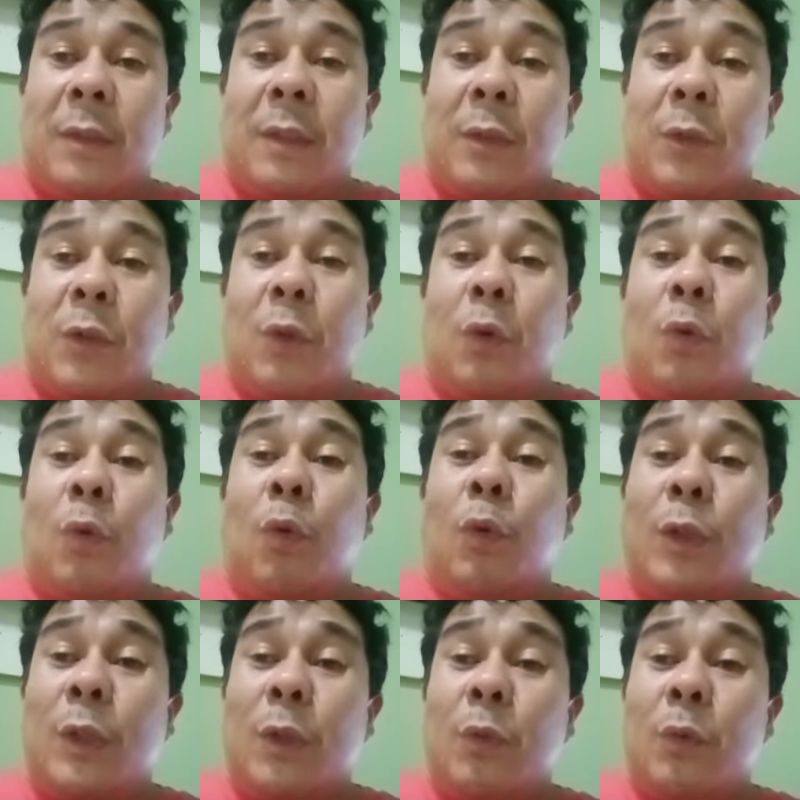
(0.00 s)
Que o Senhor
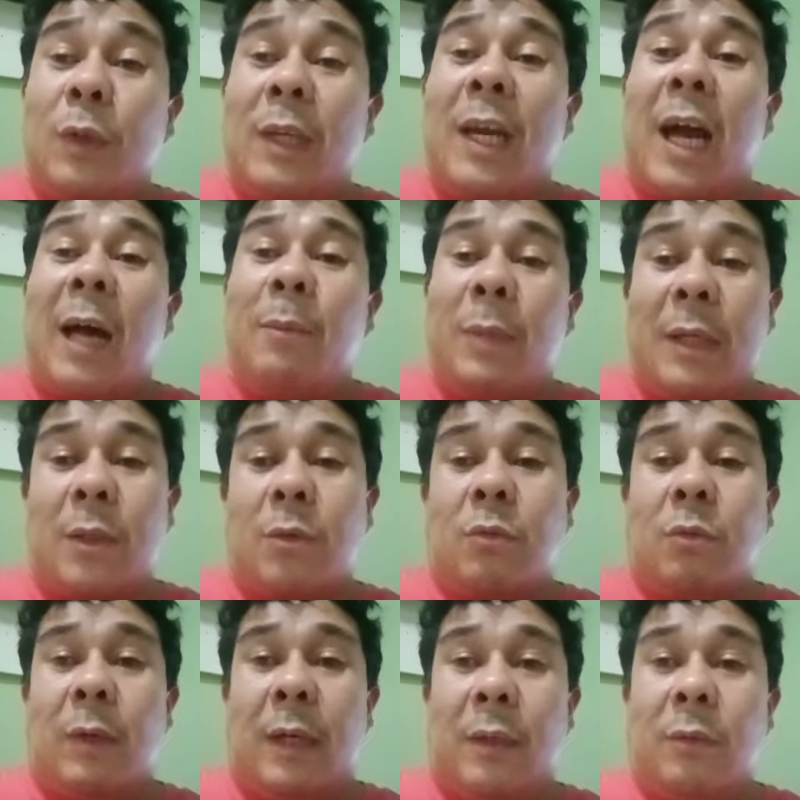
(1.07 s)
continue
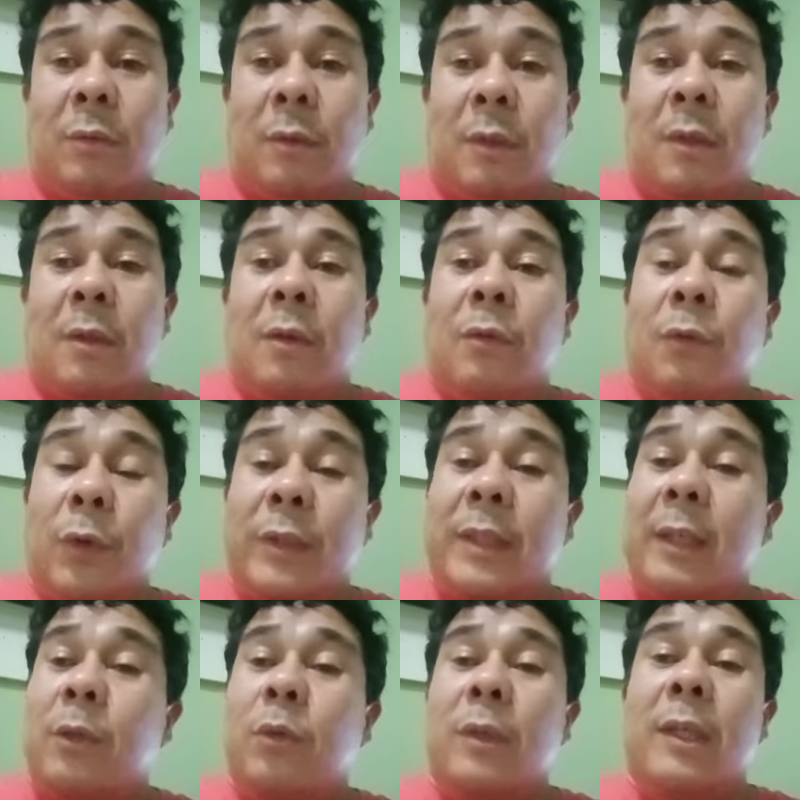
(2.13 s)
abençoando você
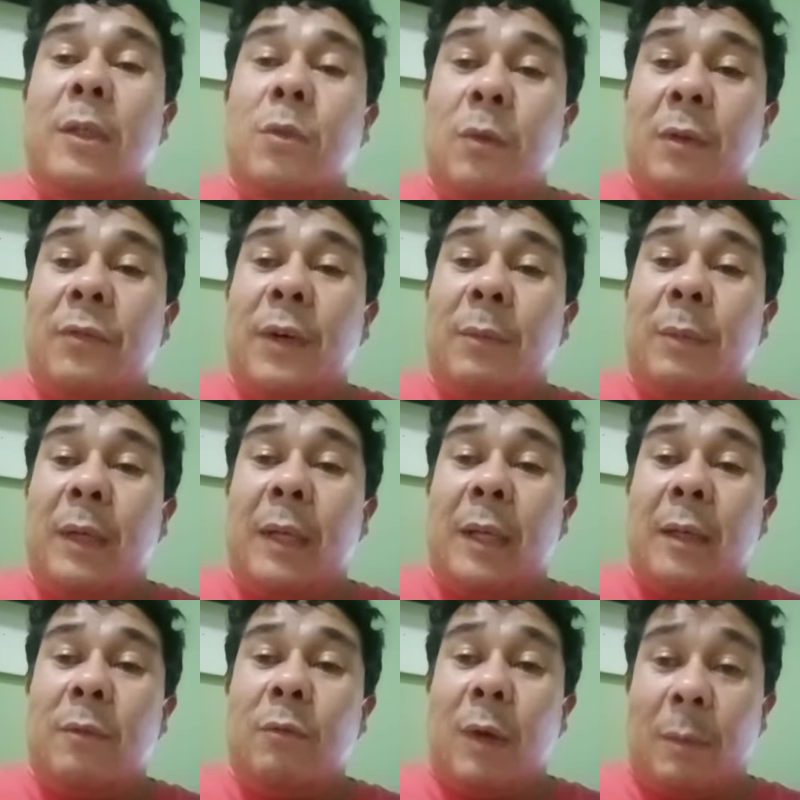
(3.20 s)
e toda a sua
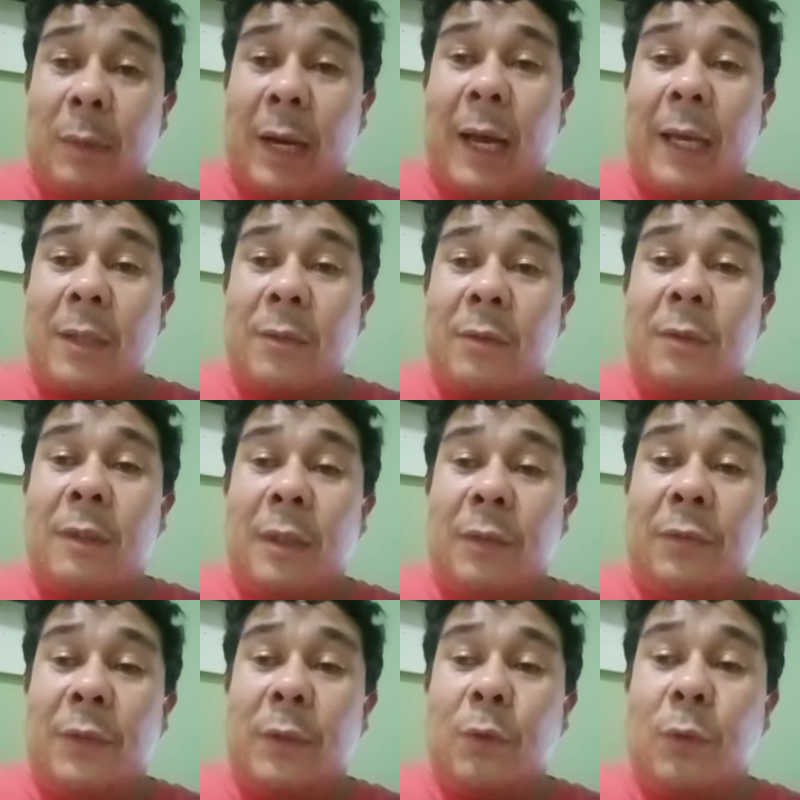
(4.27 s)
família. Um abraço e
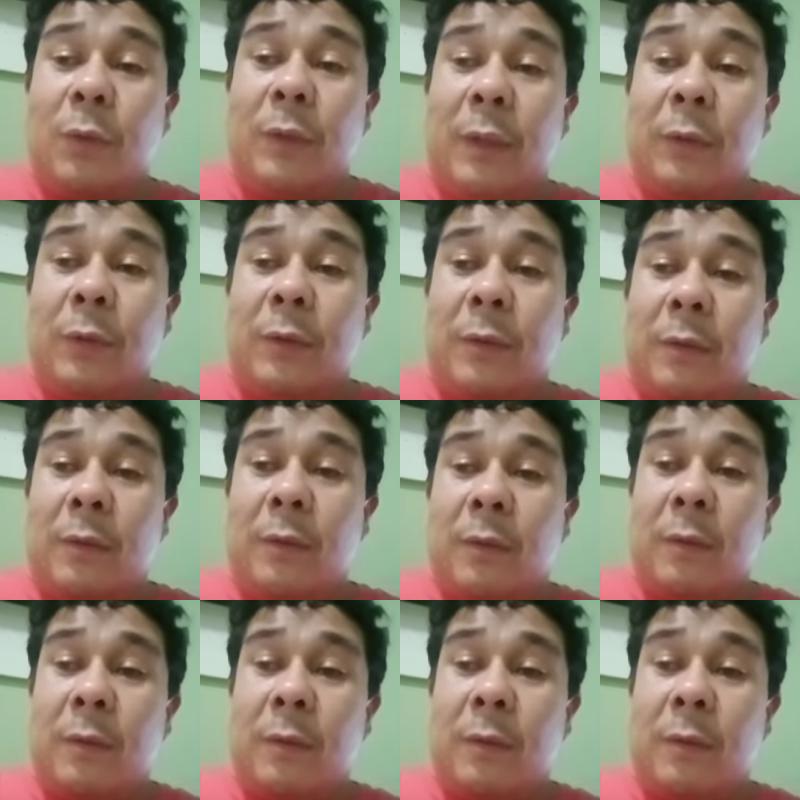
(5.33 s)
fique com Deus.